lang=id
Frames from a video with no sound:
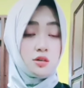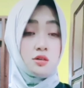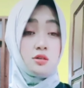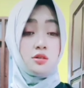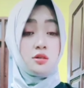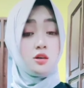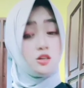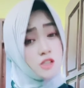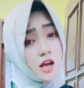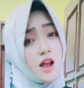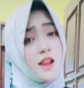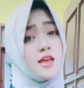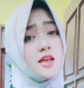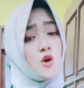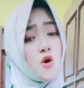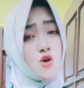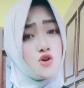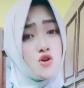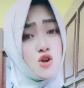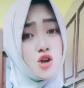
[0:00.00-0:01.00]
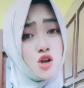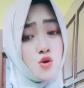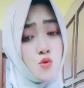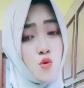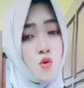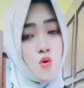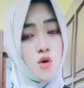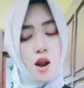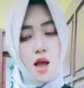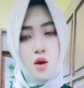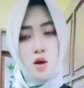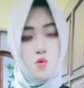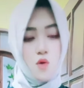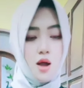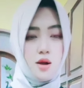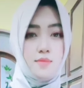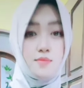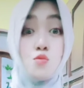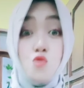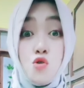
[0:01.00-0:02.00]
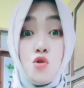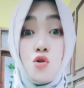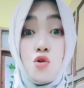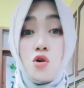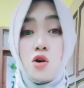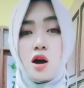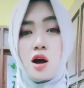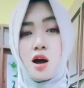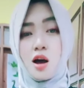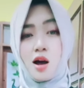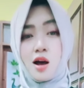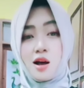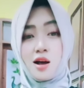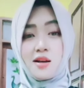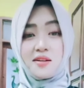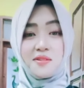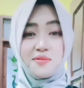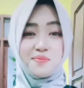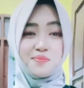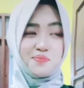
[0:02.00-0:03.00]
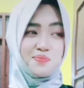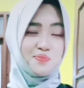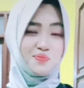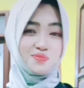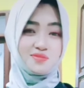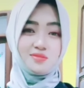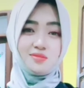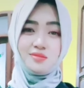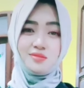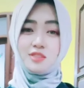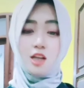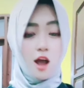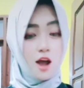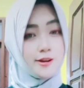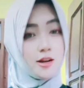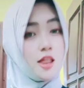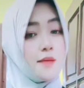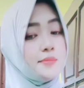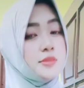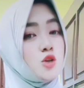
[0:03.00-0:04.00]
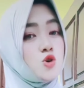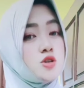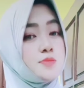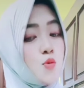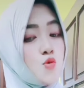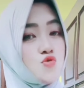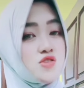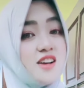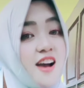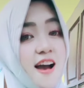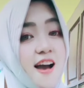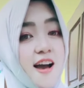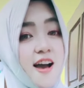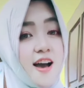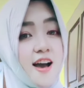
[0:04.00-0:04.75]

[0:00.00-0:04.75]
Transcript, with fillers: ya soalnya ngono iku kelakuanmu gak ya gelem terbuka